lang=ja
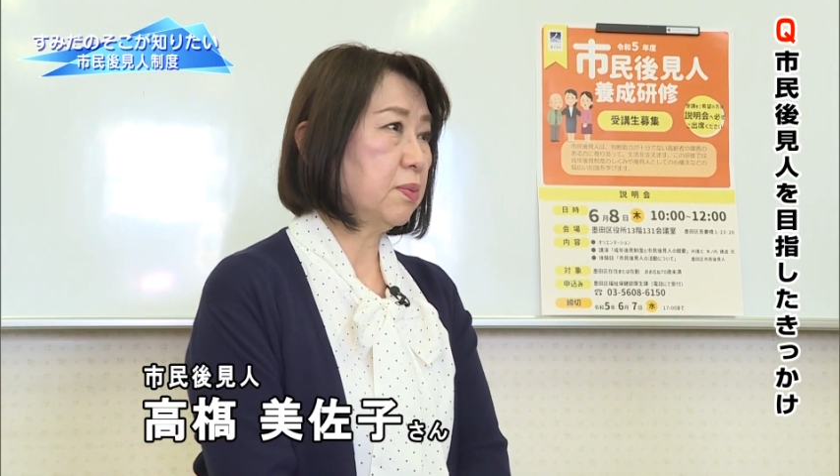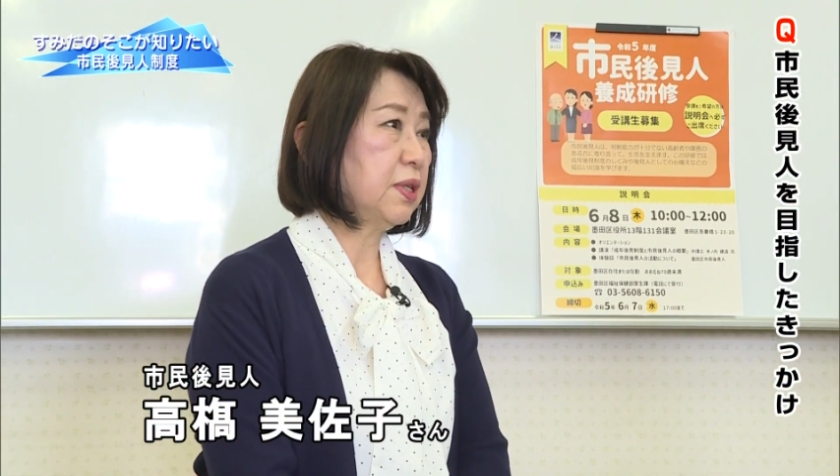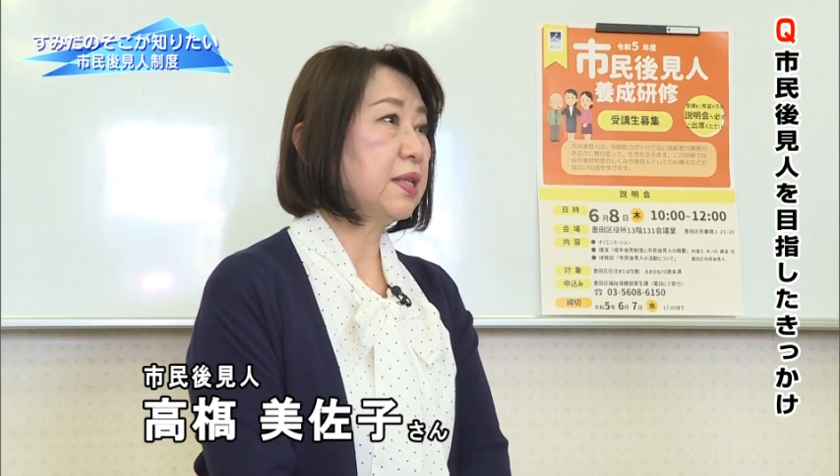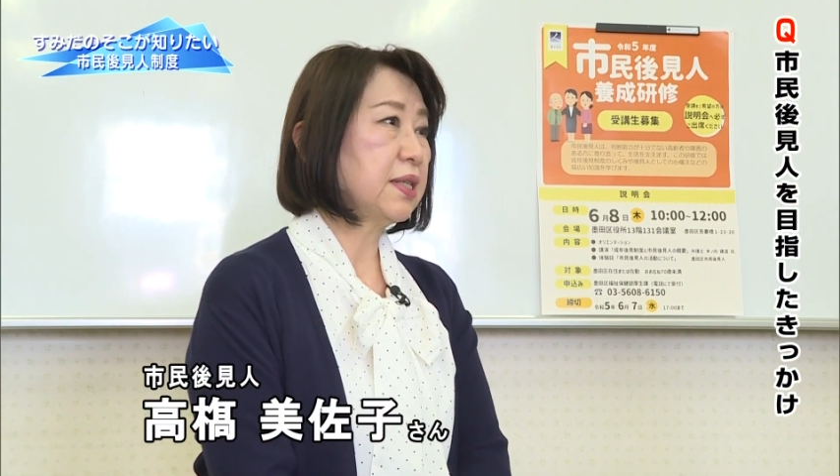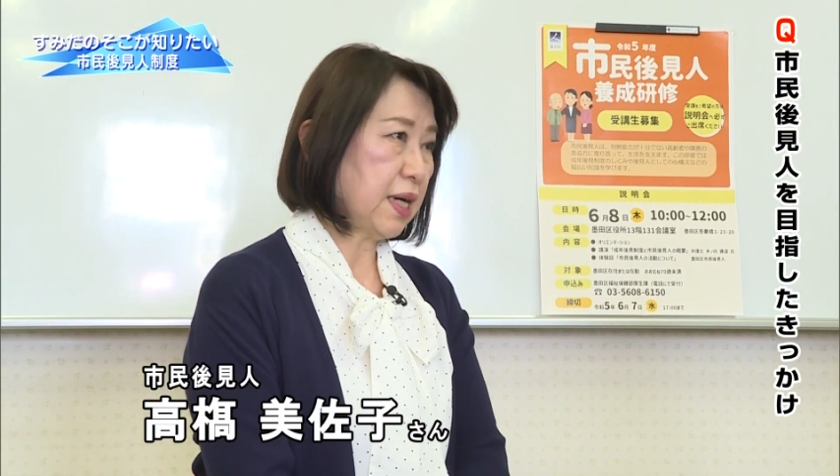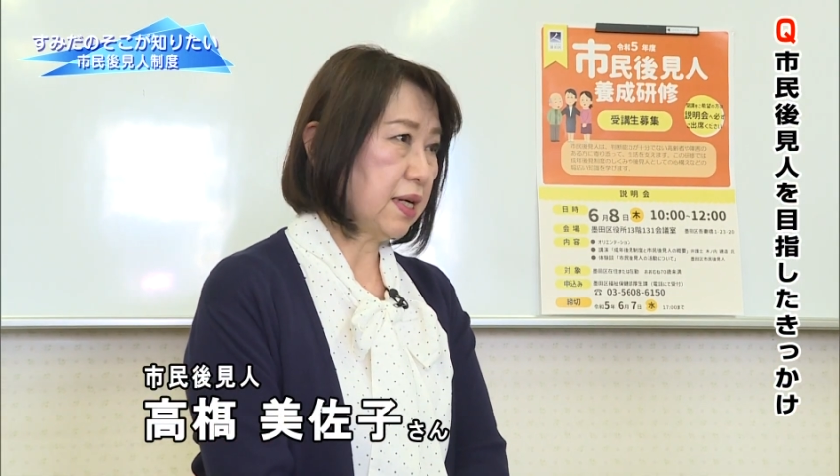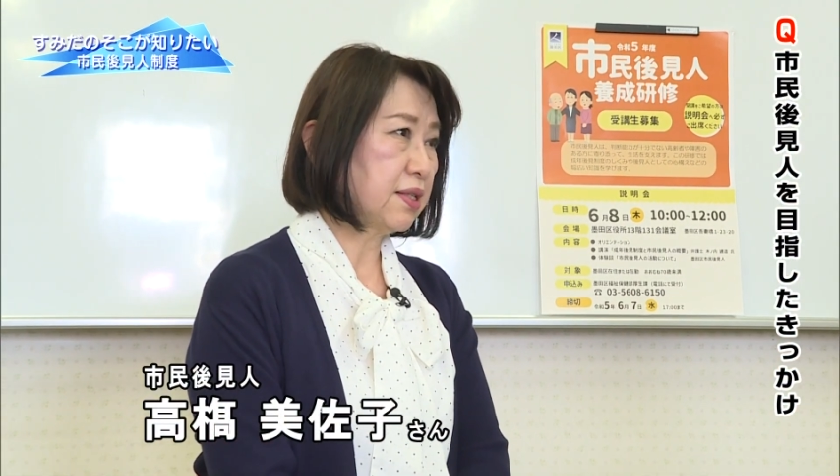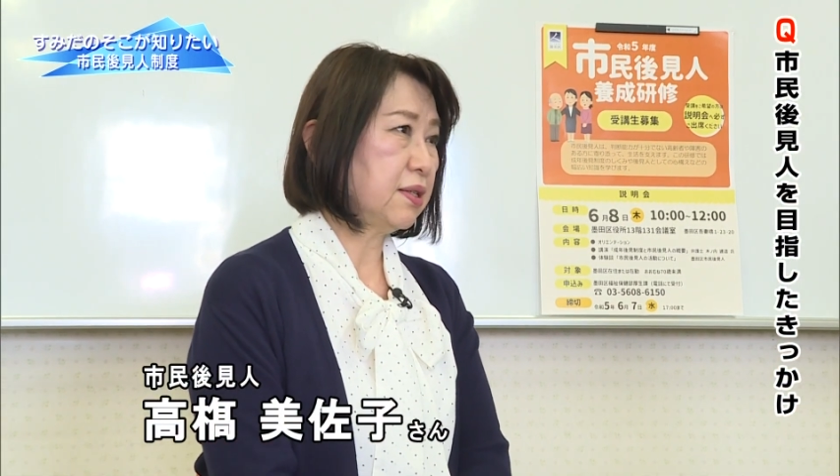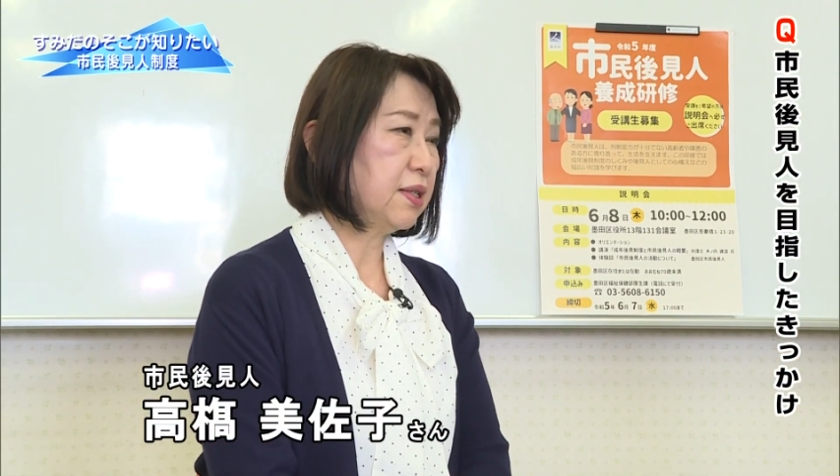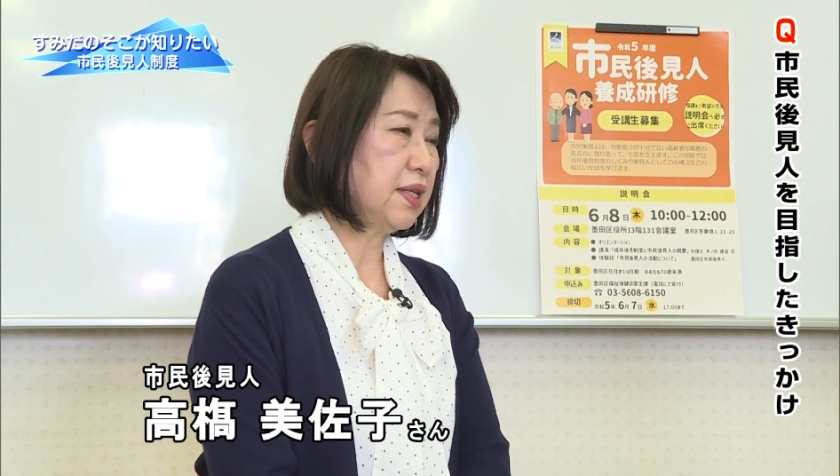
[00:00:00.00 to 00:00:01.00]
友達が
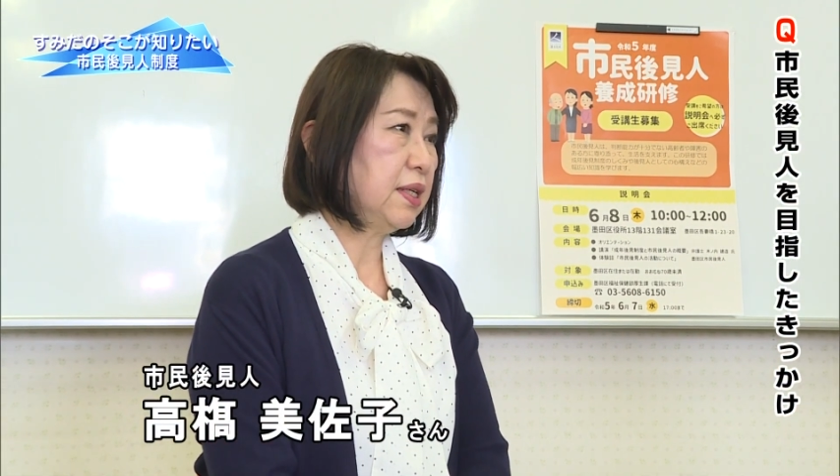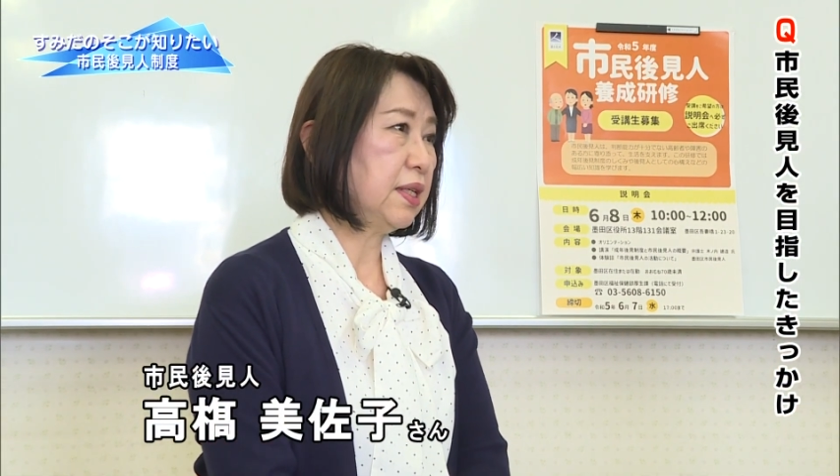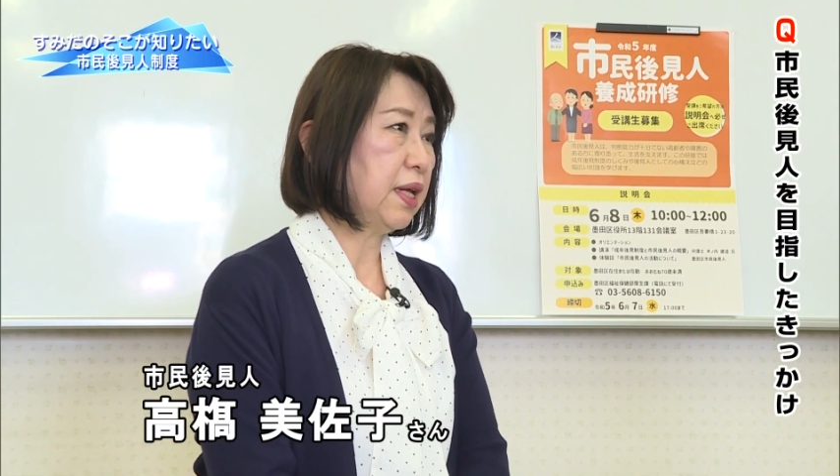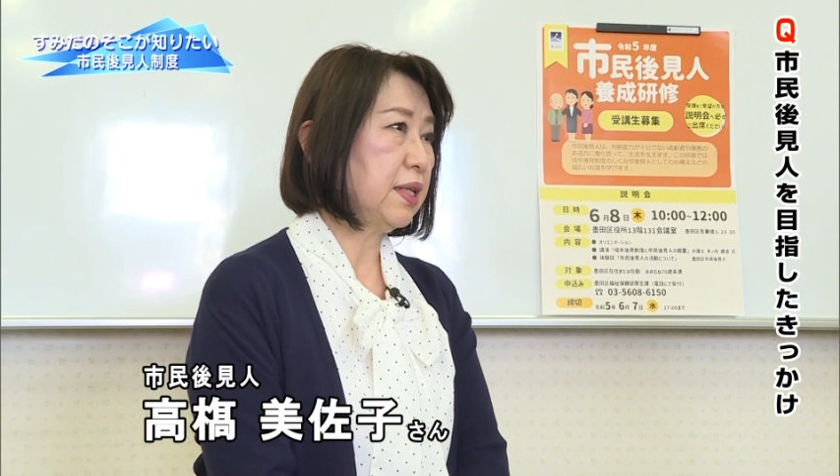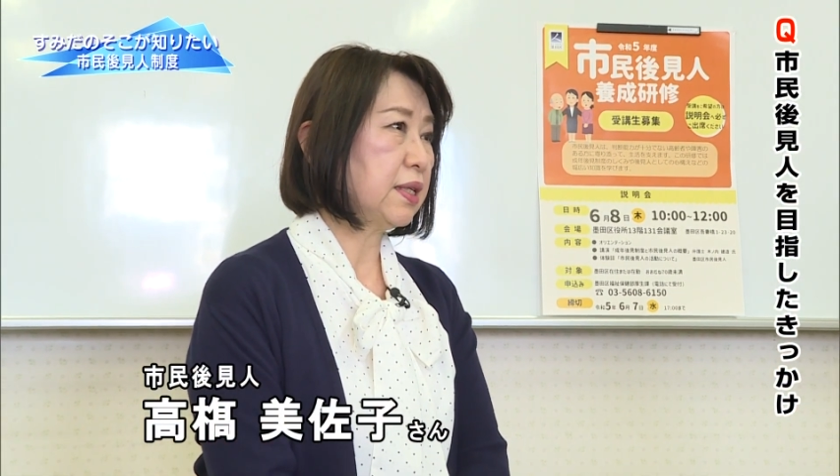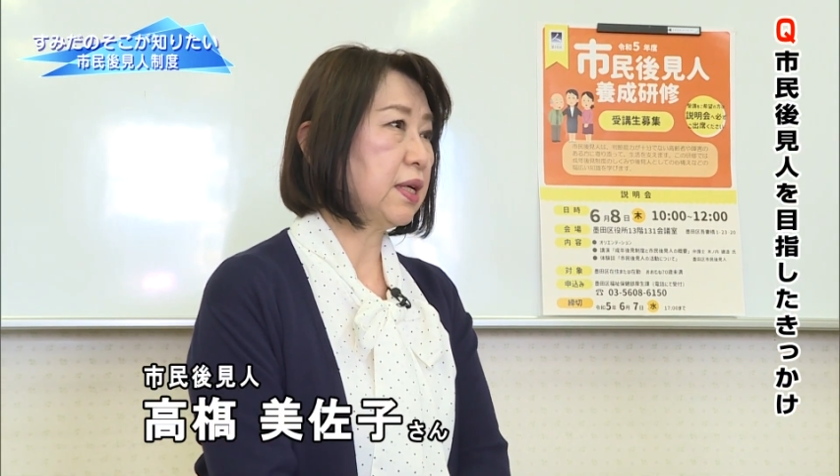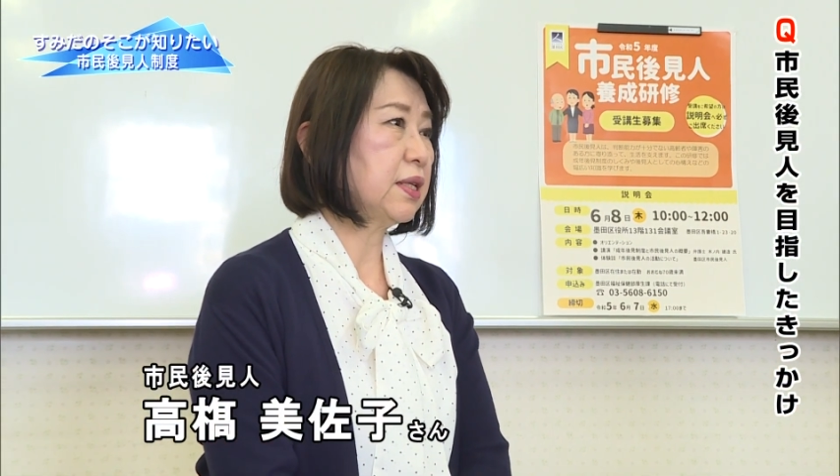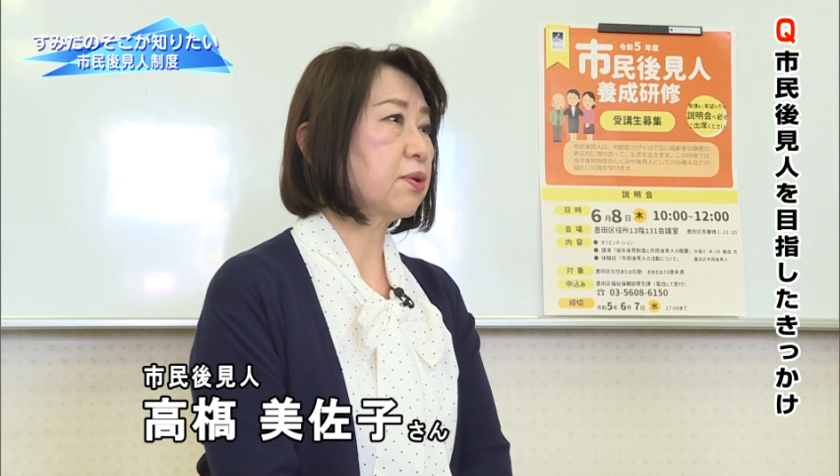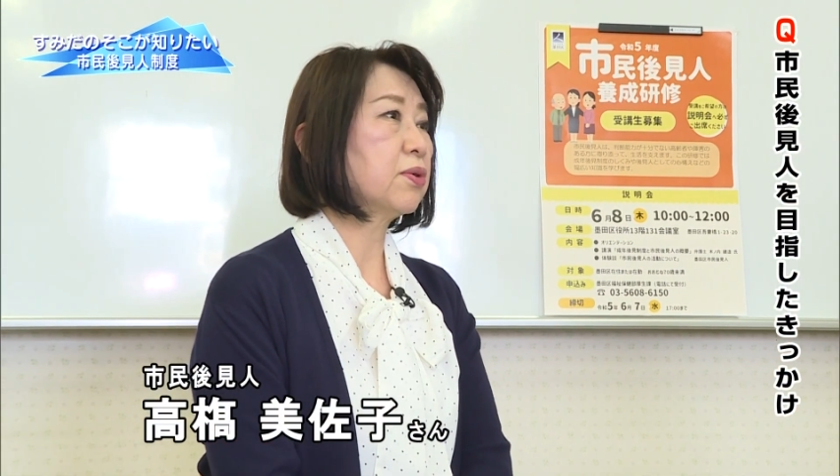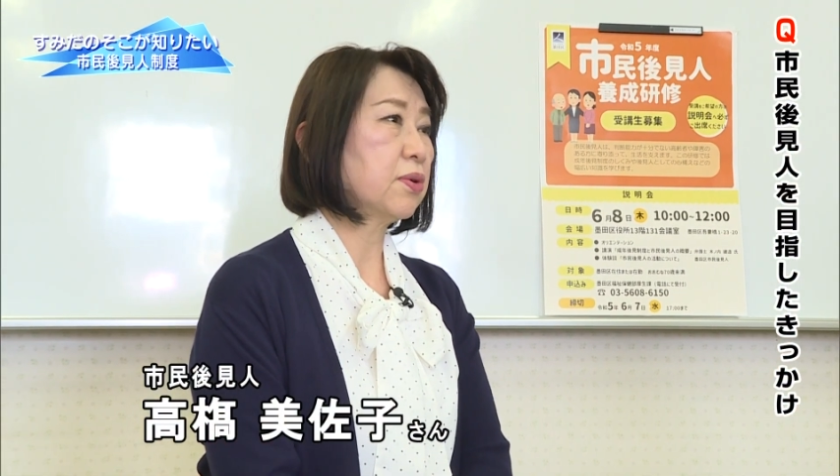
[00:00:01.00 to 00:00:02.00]
推薦していただい
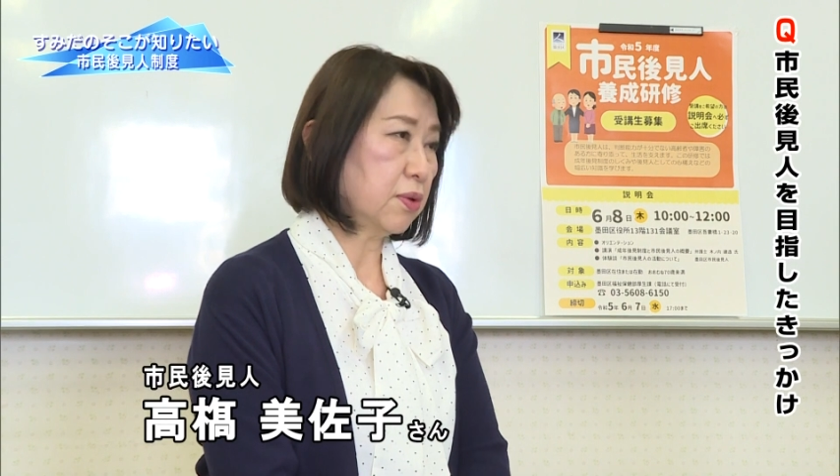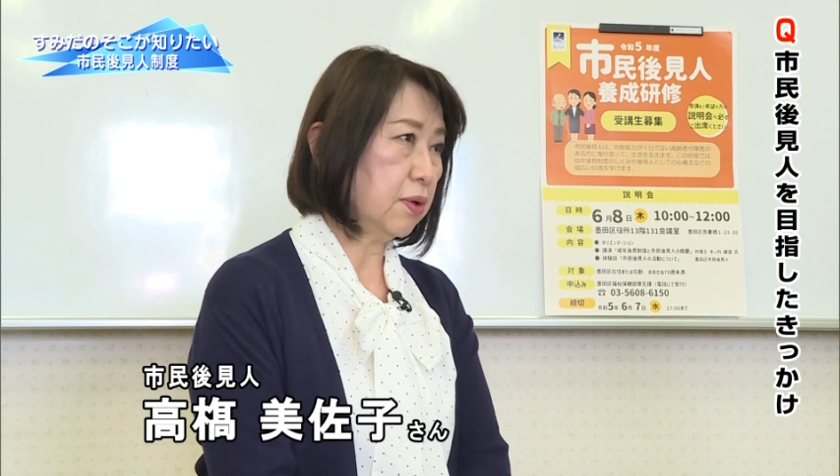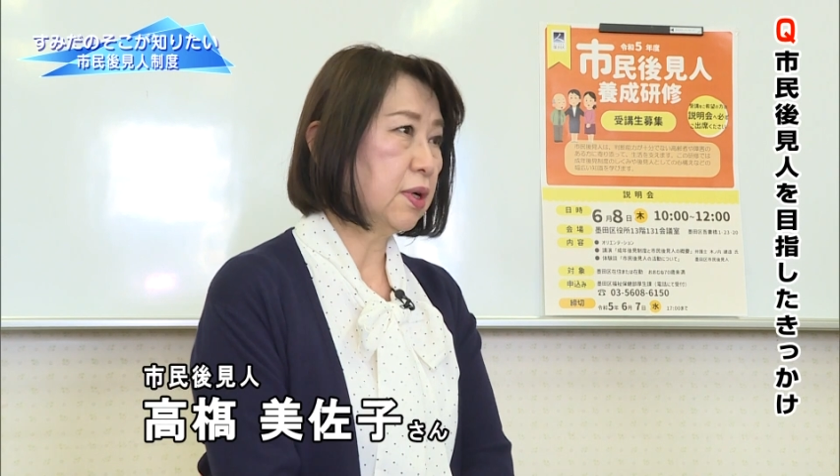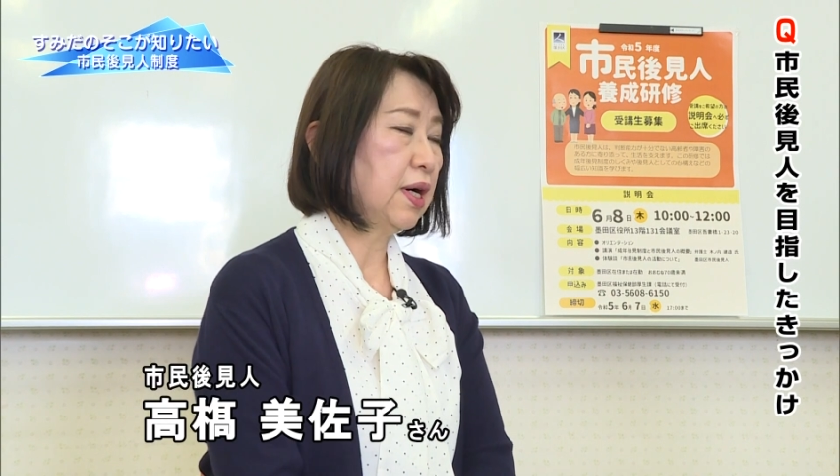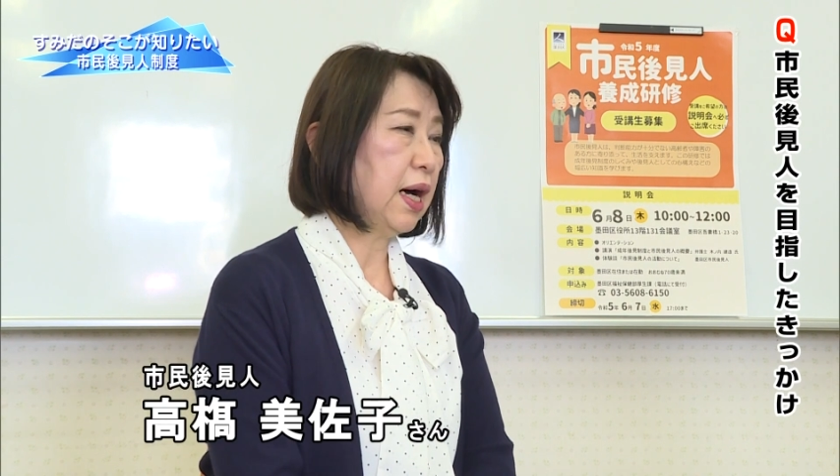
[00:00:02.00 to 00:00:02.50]
たことと、